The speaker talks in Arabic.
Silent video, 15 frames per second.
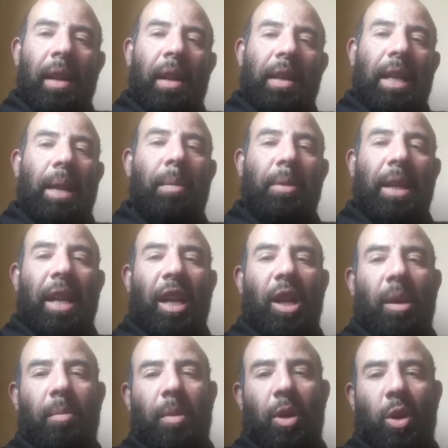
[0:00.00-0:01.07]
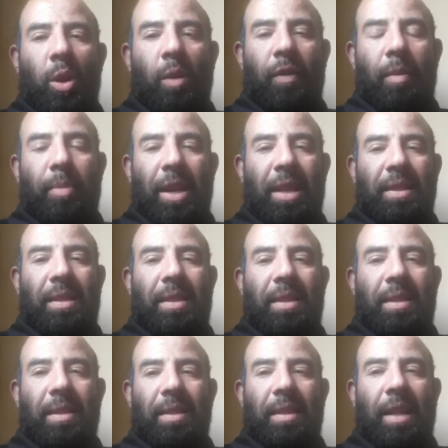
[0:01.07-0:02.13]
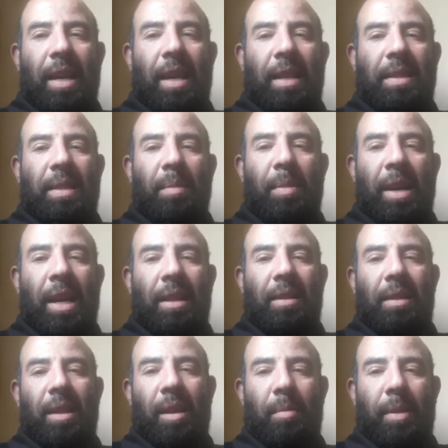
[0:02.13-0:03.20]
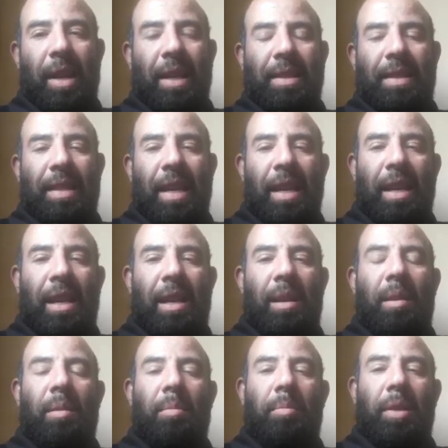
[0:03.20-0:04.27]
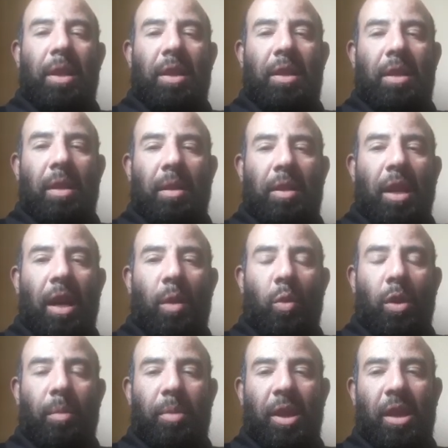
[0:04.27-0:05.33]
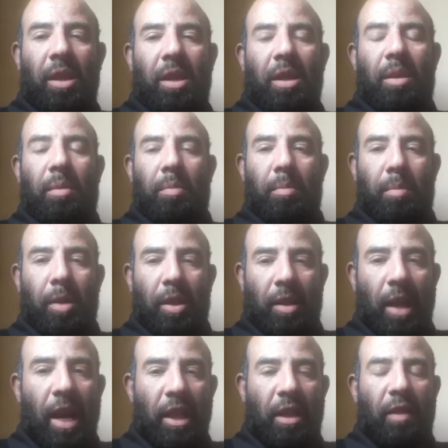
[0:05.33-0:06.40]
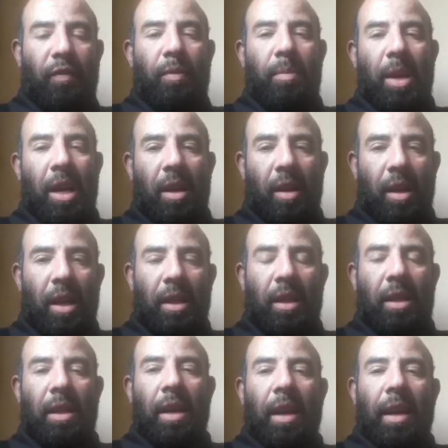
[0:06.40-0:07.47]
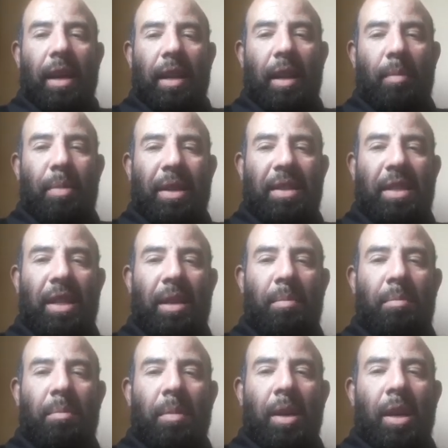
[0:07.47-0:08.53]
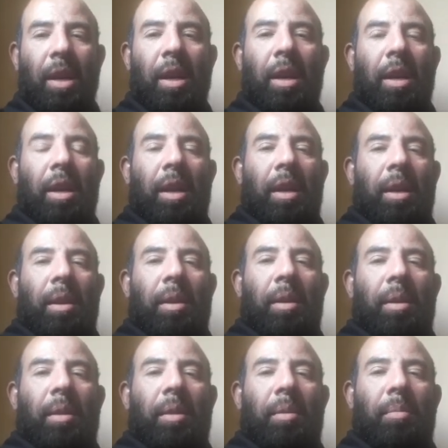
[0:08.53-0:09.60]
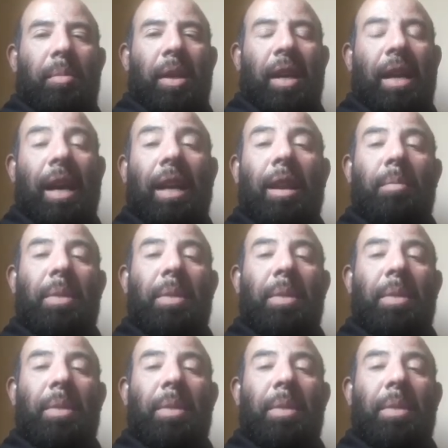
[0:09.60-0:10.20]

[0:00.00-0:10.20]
الكلام اللي بيتقال عليهم النوفا بلس ده سماد عبارة عن سائل بيتروي بيه بيتحط في مياه الري للبرسيم بيخلي